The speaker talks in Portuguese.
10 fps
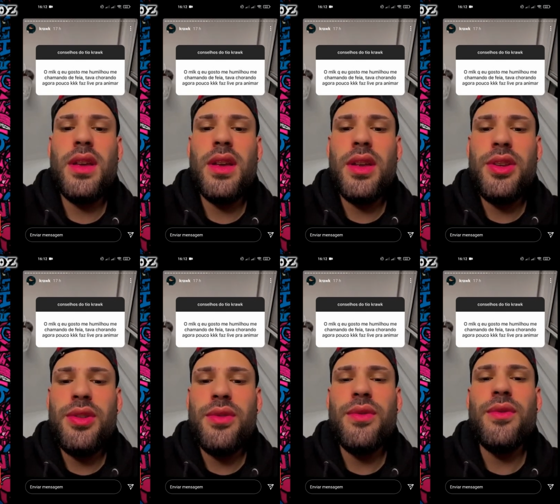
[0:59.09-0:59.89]

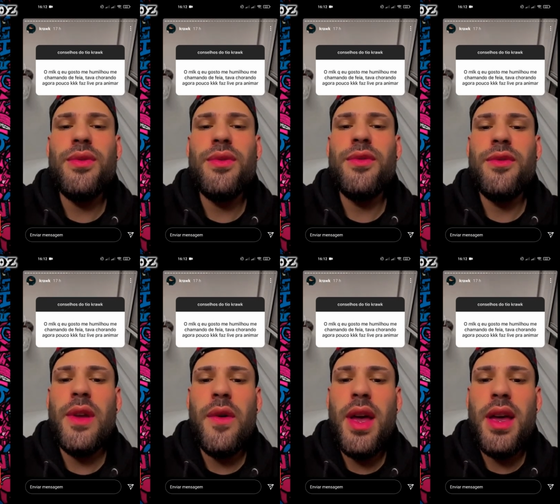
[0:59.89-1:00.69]
Ah, tio,
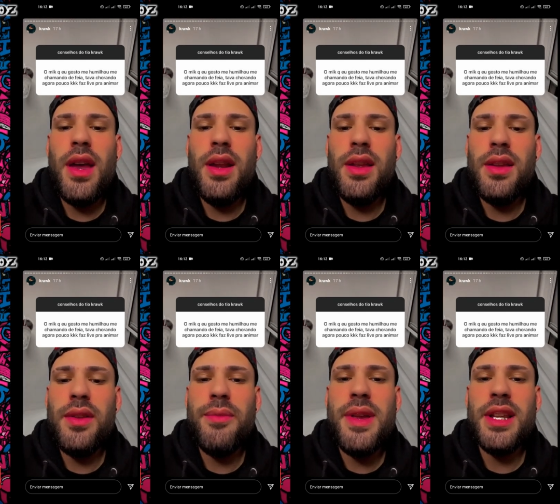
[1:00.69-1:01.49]
feio é ele.
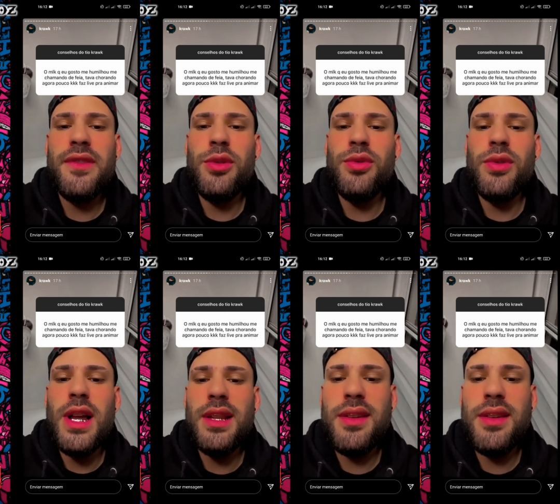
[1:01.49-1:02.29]
Minhas frente do
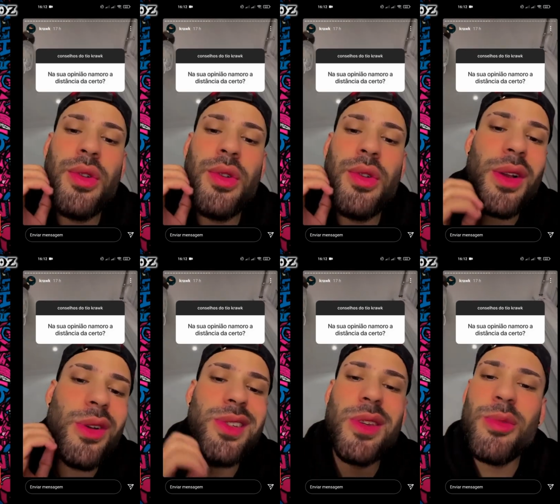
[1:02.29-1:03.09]
gato. A única
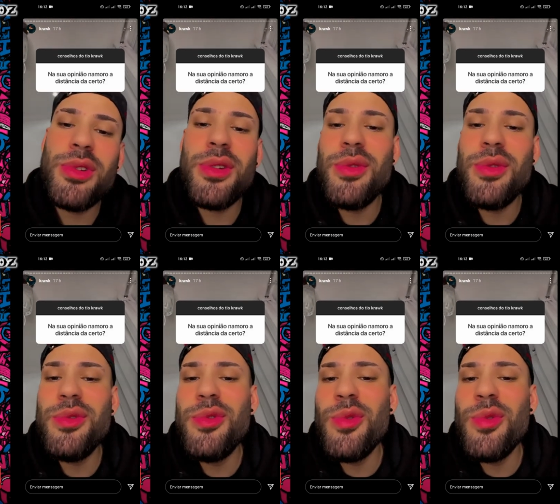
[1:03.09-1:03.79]
coisa que muda de um